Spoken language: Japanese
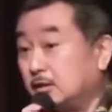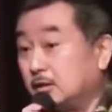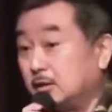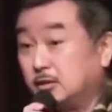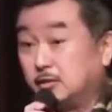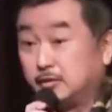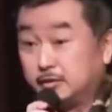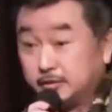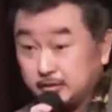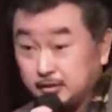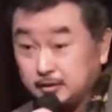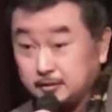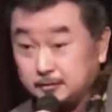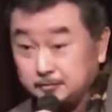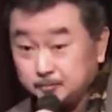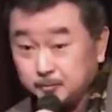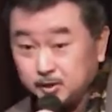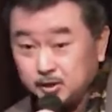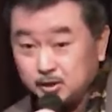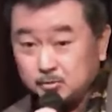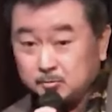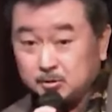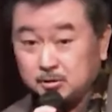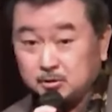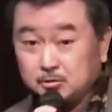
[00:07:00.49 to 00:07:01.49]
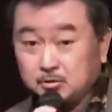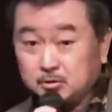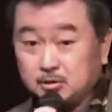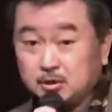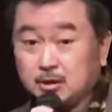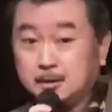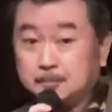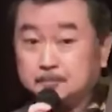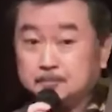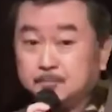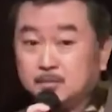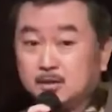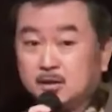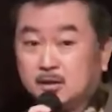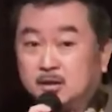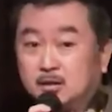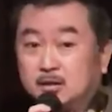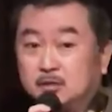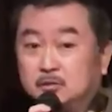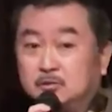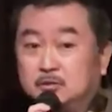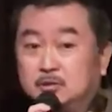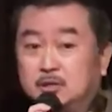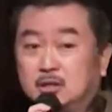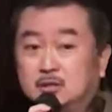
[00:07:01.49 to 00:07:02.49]
いくそれが
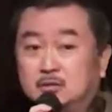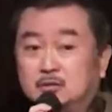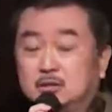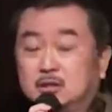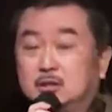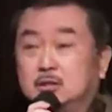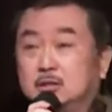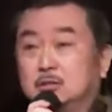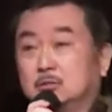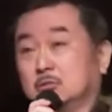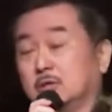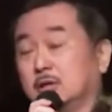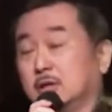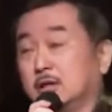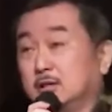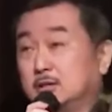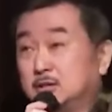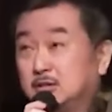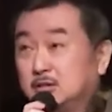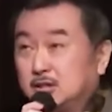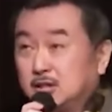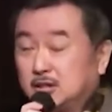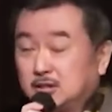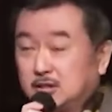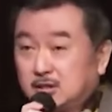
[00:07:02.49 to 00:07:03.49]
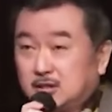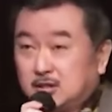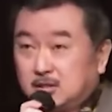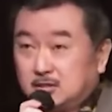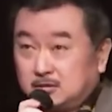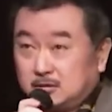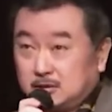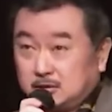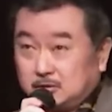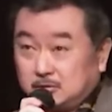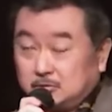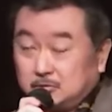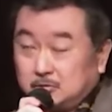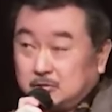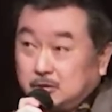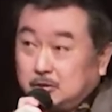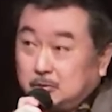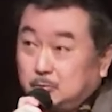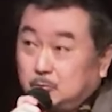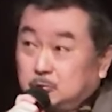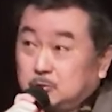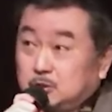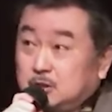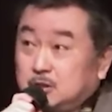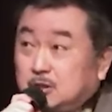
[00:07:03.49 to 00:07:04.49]
環境に役立つのか役に立たないのかという人は
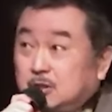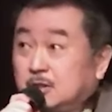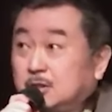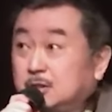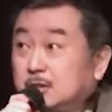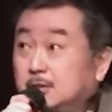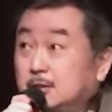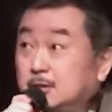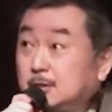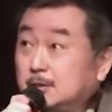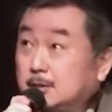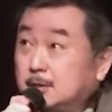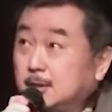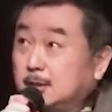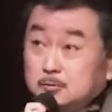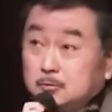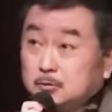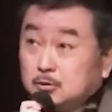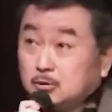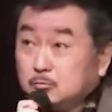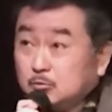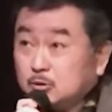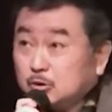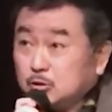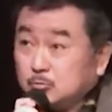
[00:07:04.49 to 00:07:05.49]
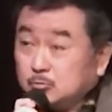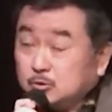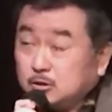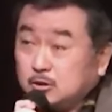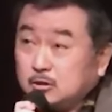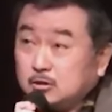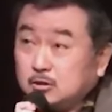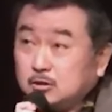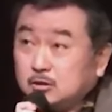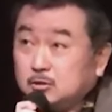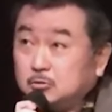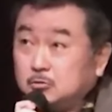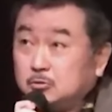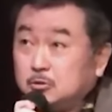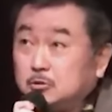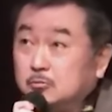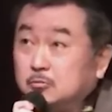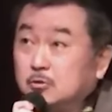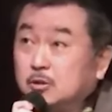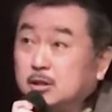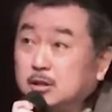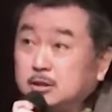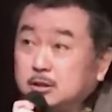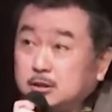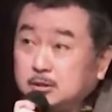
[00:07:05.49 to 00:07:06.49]
大勢いたんですがそもそも手続きとして
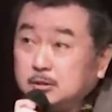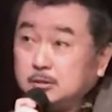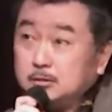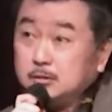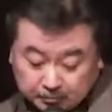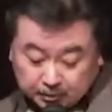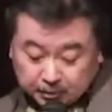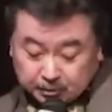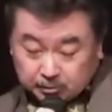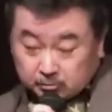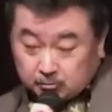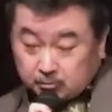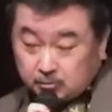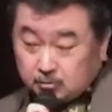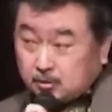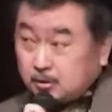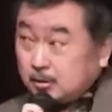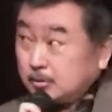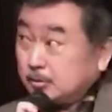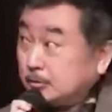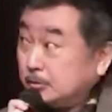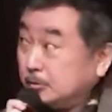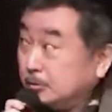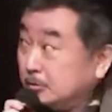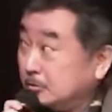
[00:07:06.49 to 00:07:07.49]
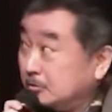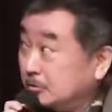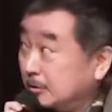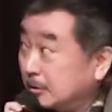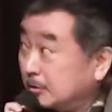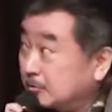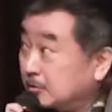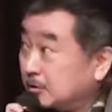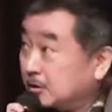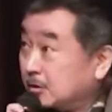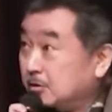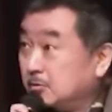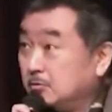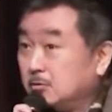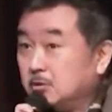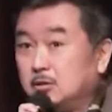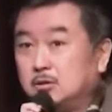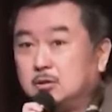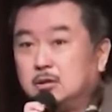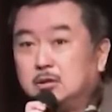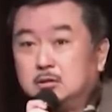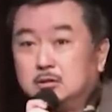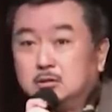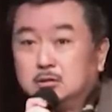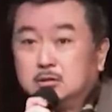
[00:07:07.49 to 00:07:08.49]
おかしい民主国家というのはこれ基本的
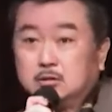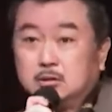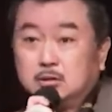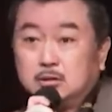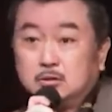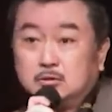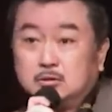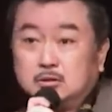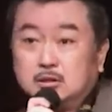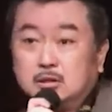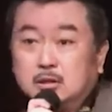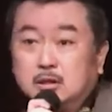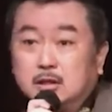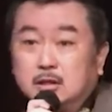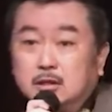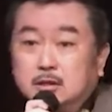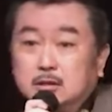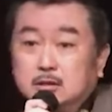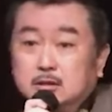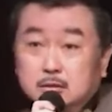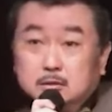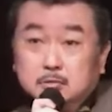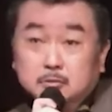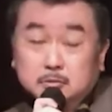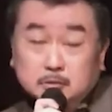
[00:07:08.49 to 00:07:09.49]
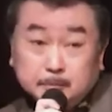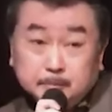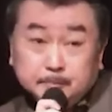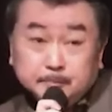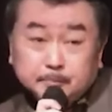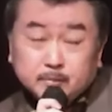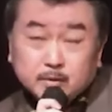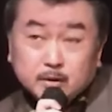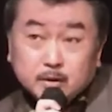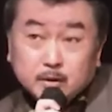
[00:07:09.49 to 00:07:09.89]
に手続きの世界なんですよね